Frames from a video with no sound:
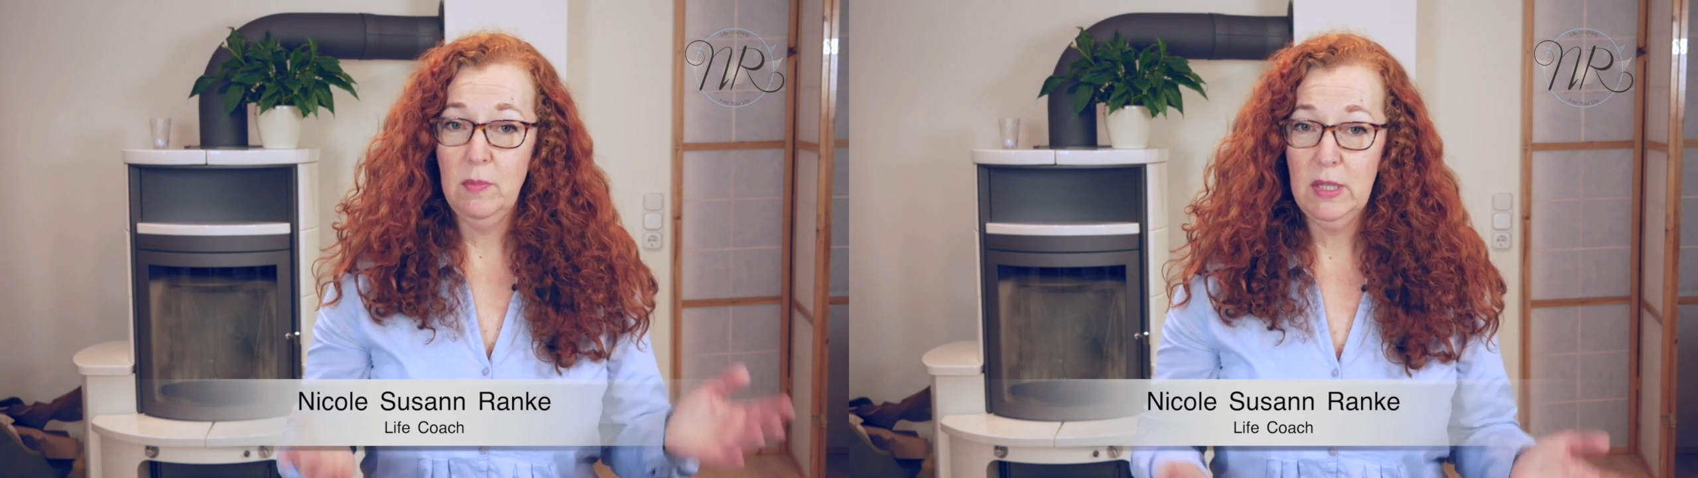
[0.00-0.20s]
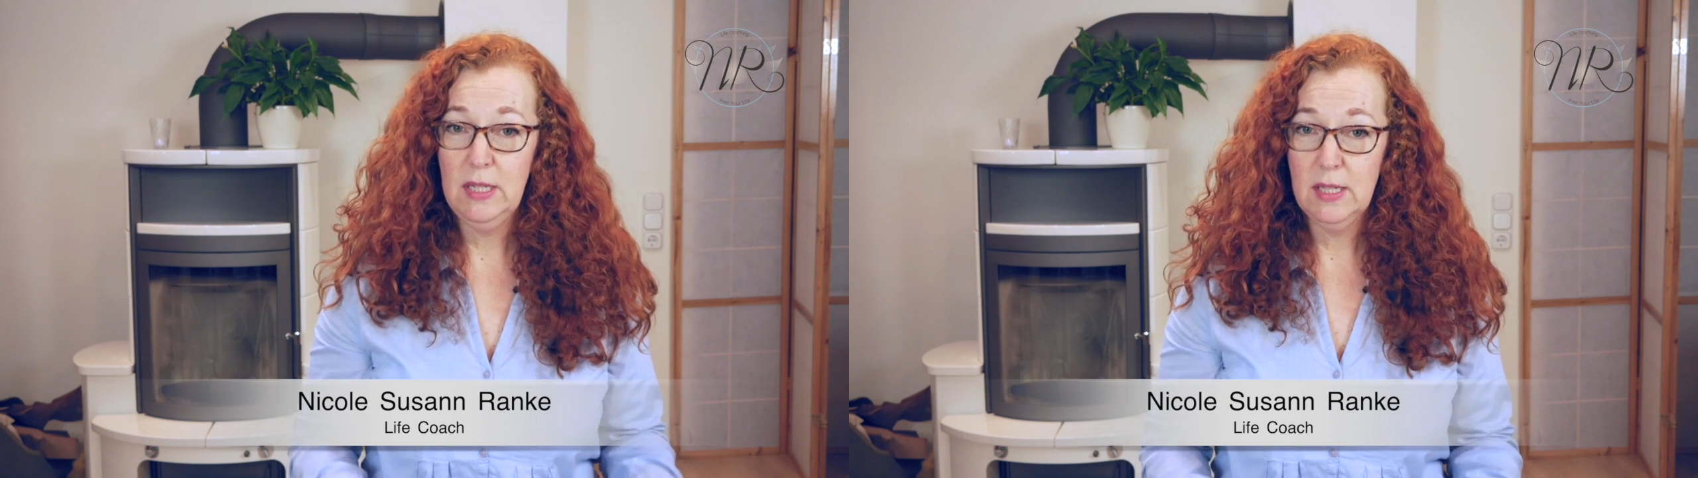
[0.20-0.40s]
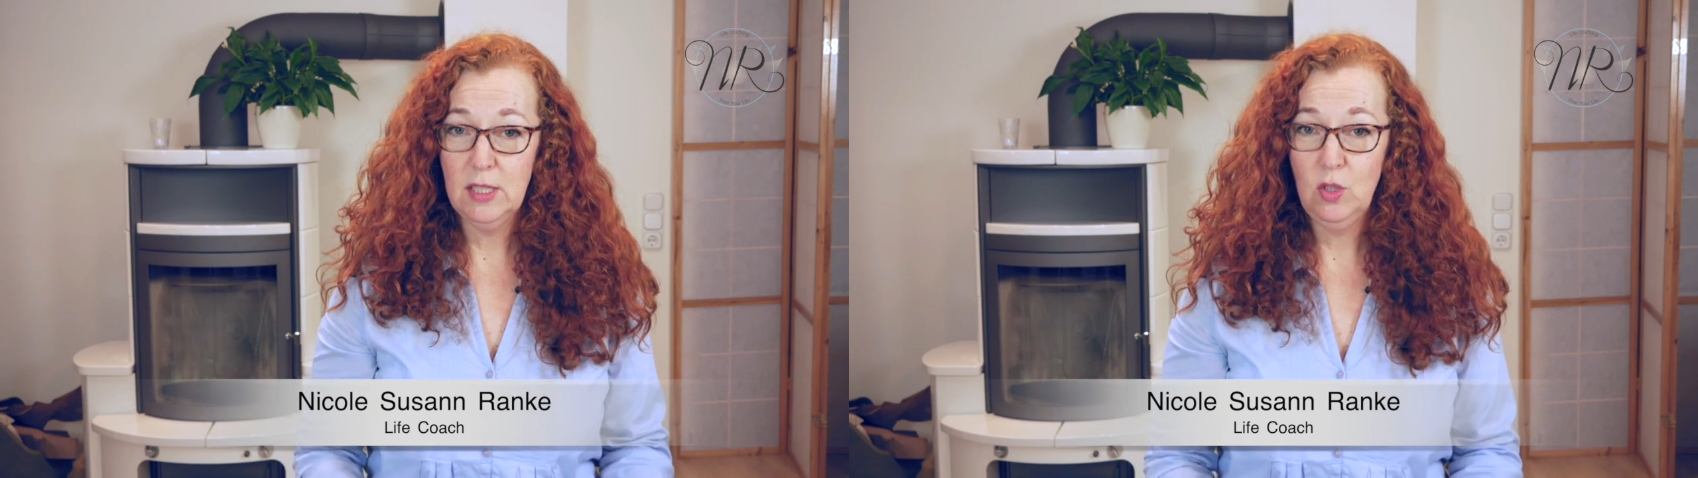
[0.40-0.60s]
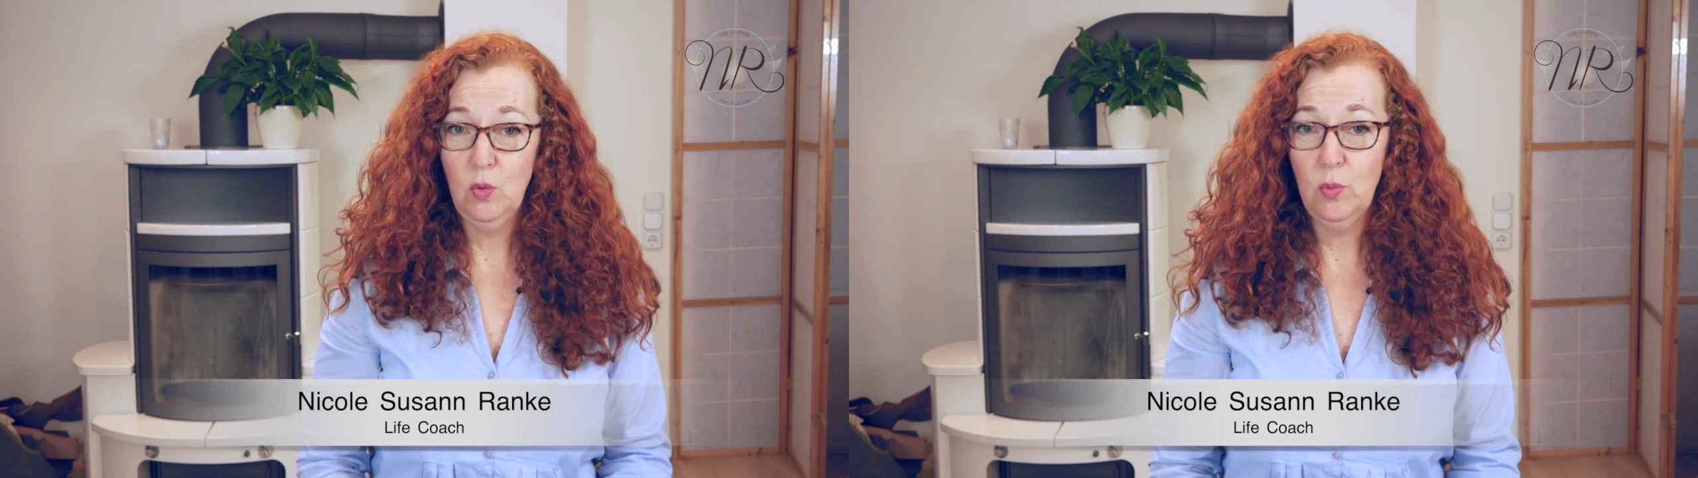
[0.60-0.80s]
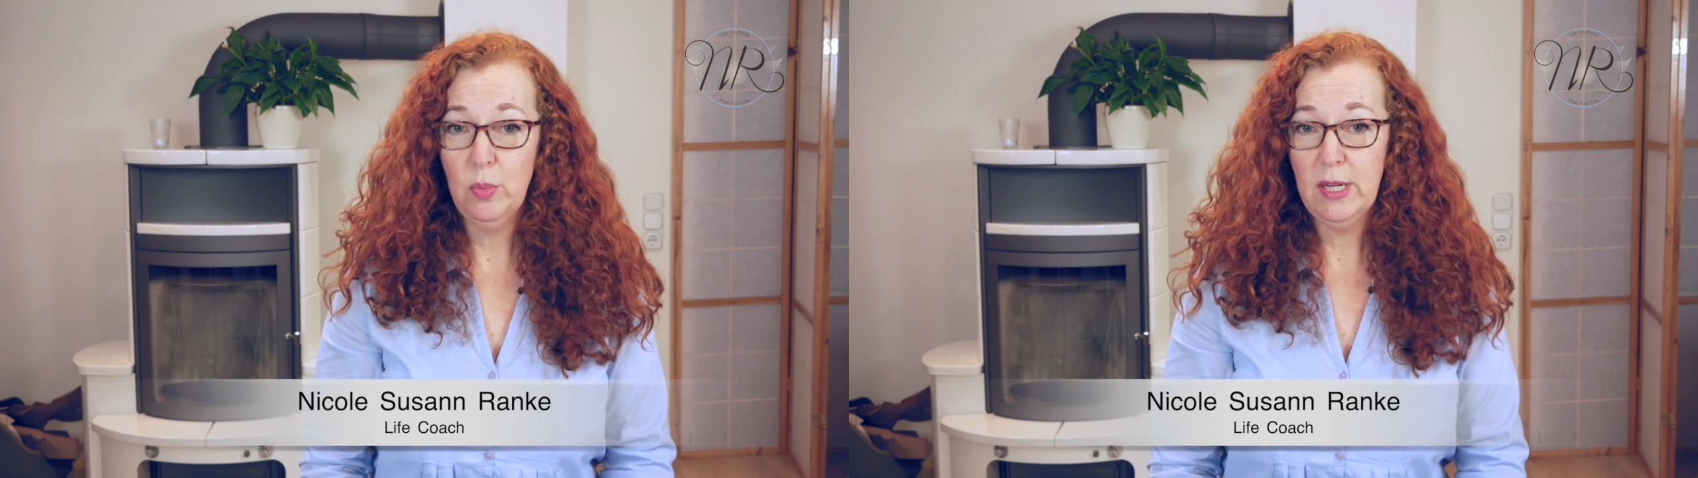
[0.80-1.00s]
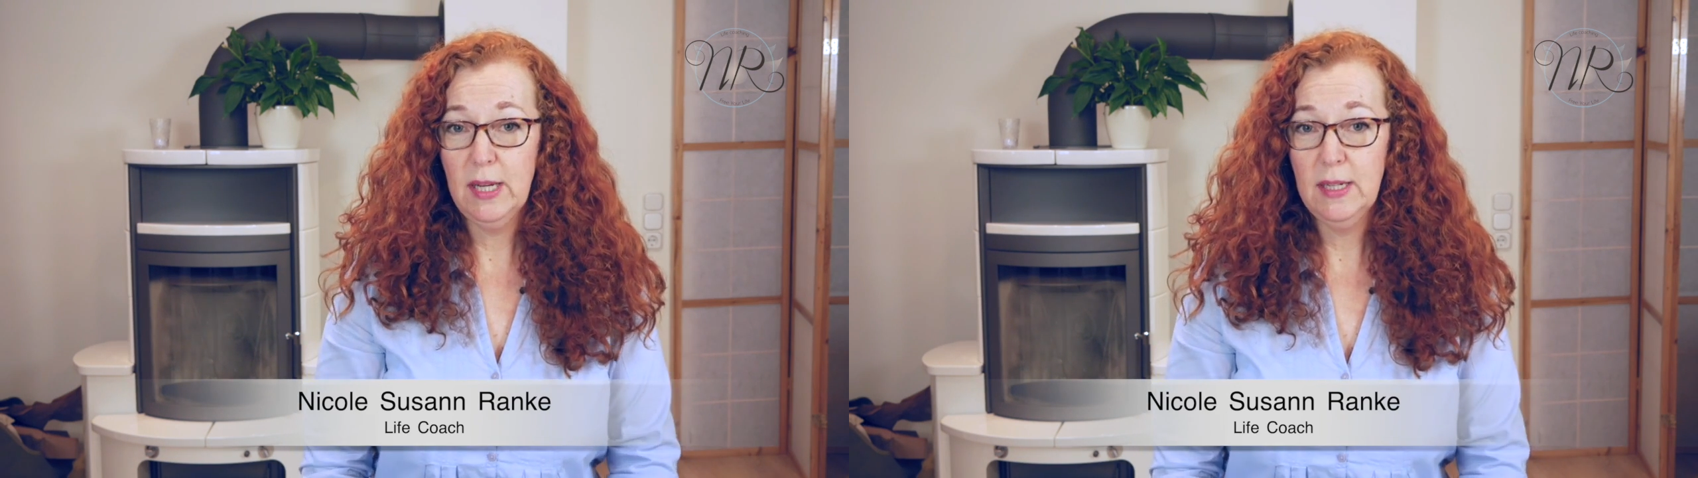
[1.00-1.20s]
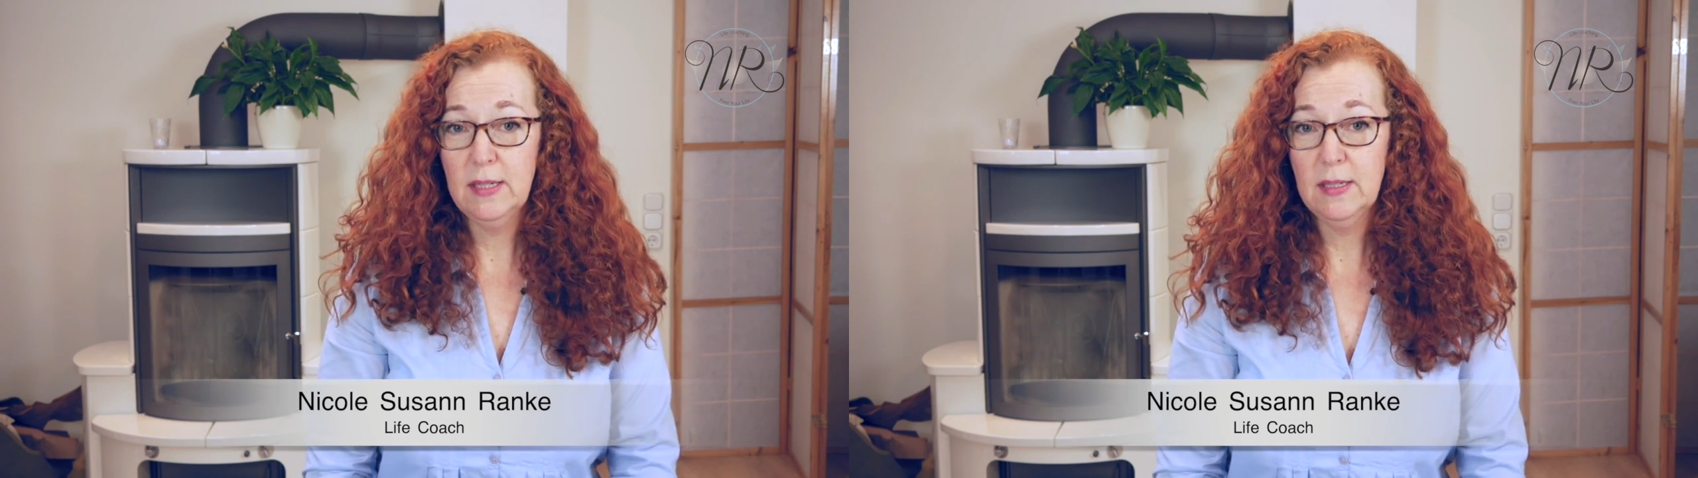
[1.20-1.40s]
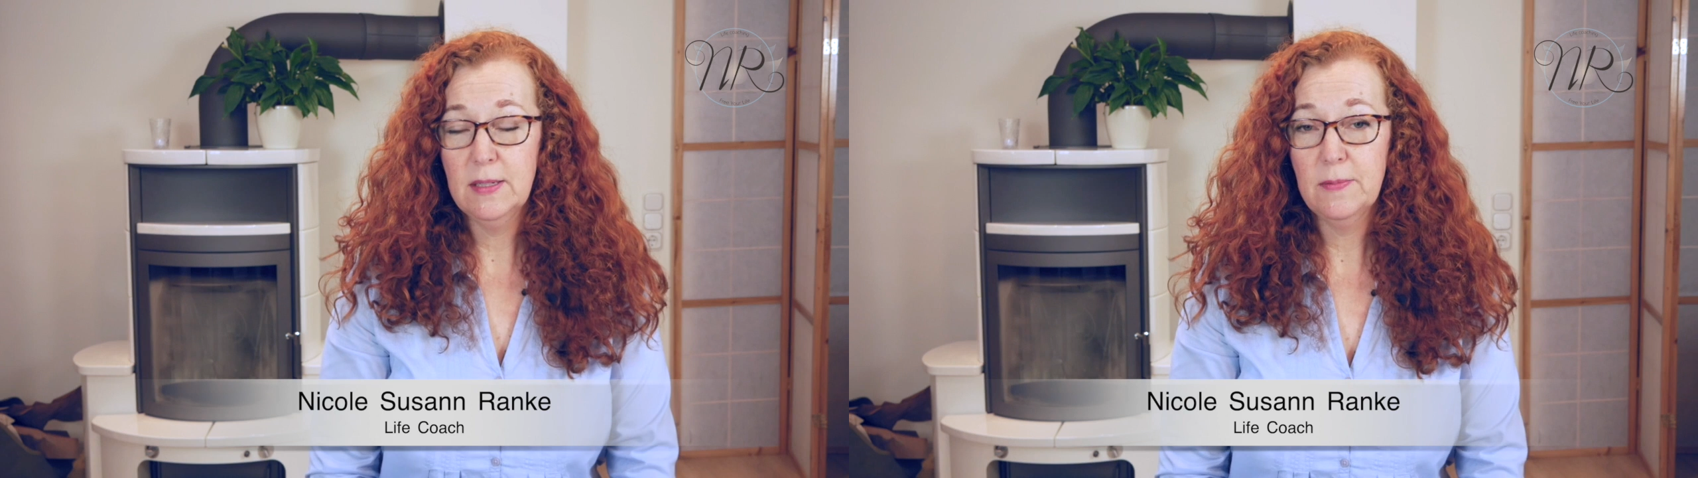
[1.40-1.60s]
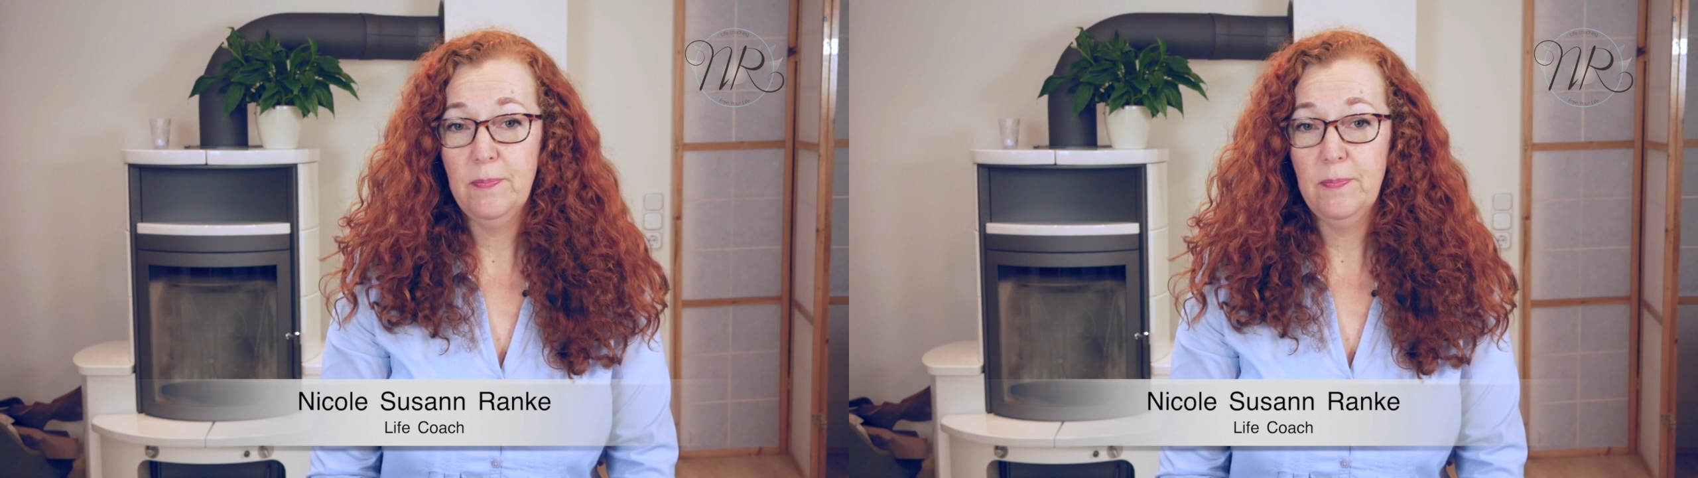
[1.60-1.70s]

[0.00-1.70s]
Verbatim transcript: Mediation begleitet.